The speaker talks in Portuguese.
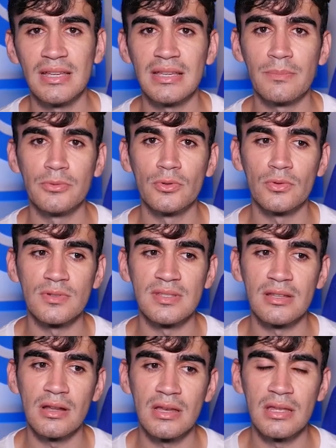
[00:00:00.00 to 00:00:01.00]
A equipe do
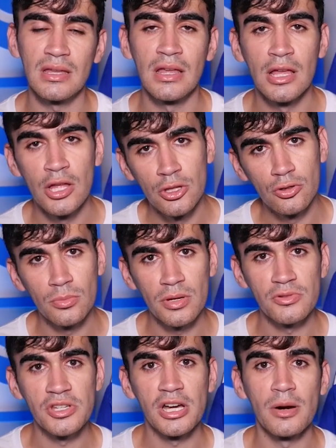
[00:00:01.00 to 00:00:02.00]
Cruzeiro ali no
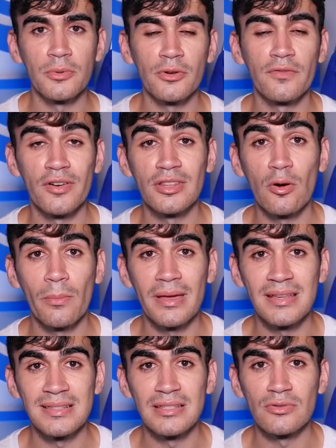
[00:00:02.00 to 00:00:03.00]
meio de campo não foi tão
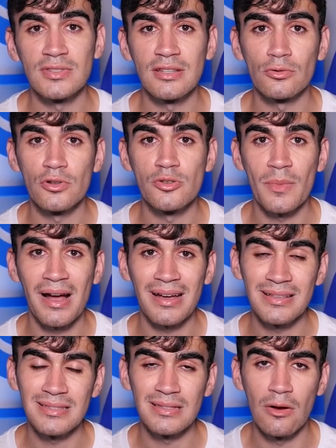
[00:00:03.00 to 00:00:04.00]
bem assim no setor de
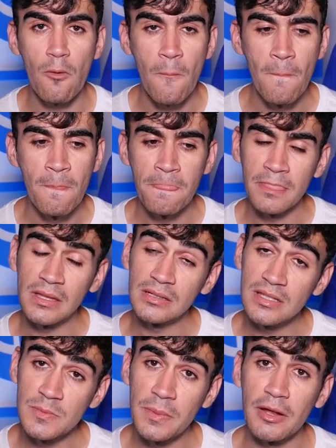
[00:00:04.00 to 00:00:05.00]
marcação.
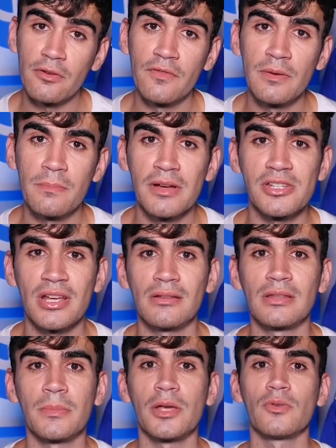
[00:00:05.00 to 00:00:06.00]
Espero que o Felipe
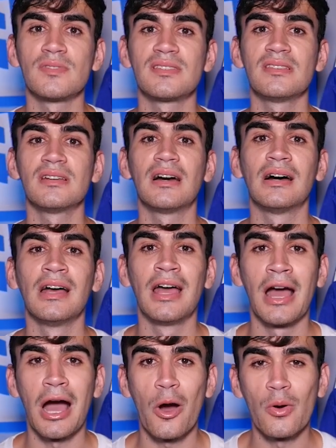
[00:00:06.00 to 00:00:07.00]
Machado também consiga
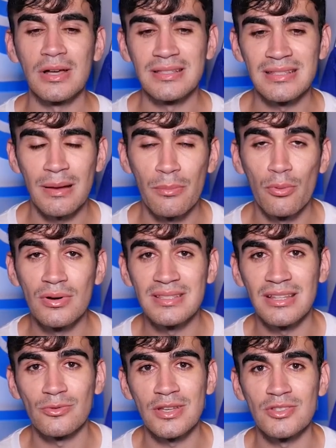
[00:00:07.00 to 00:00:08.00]
alcançar boas
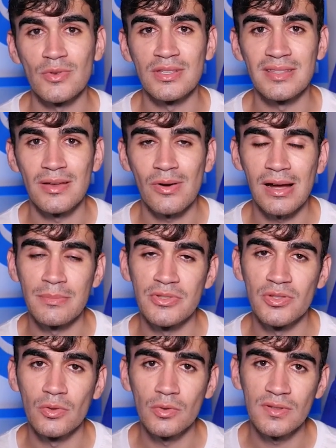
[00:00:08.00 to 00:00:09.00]
atuações aí com a
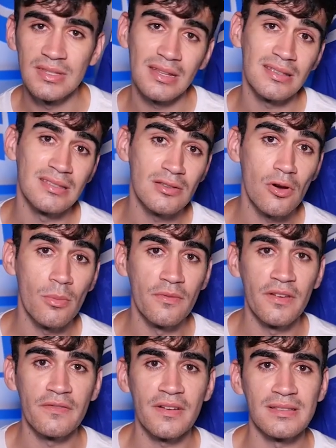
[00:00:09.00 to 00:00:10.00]
camisa do Cruzeiro, assim como
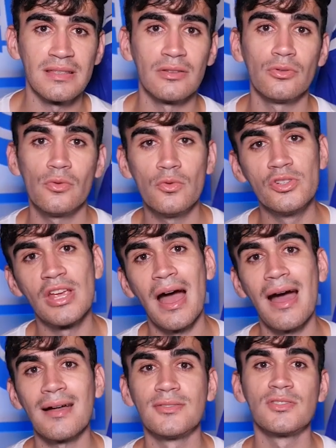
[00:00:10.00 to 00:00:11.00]
vem fazendo o
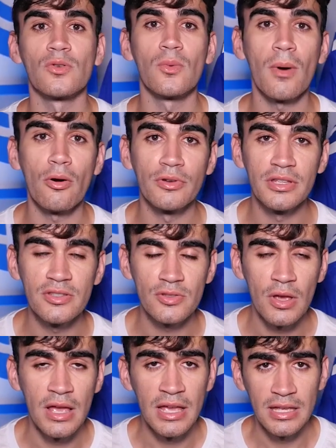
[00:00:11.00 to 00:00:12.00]
Jadson, o
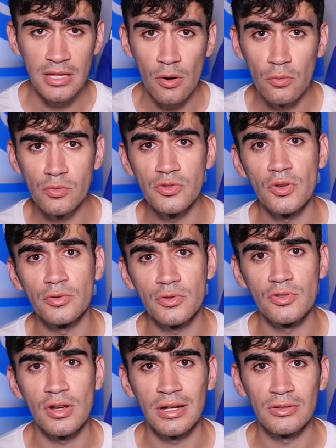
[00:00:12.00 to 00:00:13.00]
Maurício e alguns
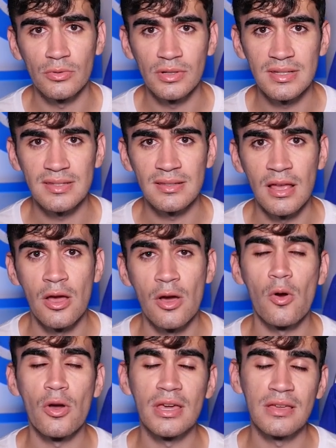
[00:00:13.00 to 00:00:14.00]
outros jogadores
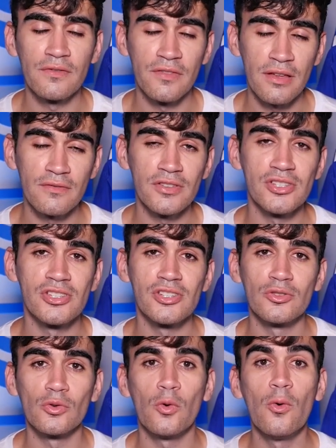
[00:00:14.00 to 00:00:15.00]
que vem
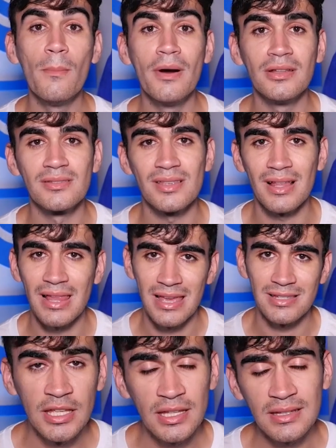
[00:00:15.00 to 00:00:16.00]
vestindo o manto
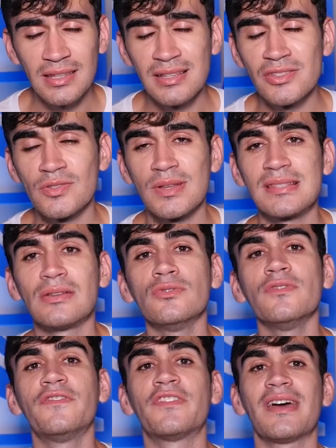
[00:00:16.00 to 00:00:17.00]
celeste. E tem a situação
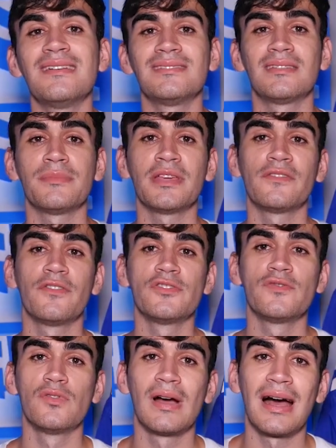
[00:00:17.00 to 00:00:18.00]
do Fred também que foi
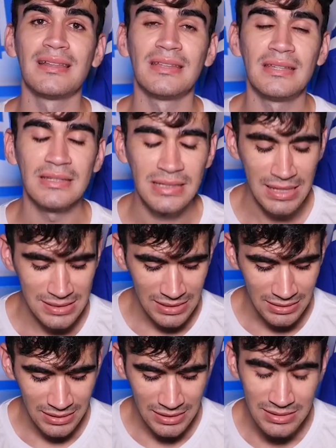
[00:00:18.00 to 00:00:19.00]
divulgada aí
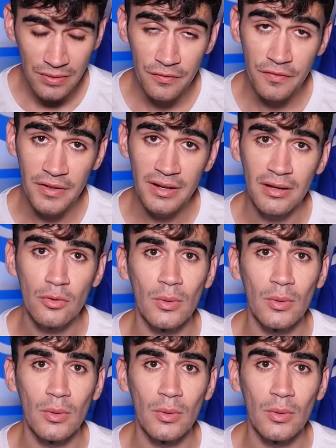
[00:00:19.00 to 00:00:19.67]
nessa terça-feira.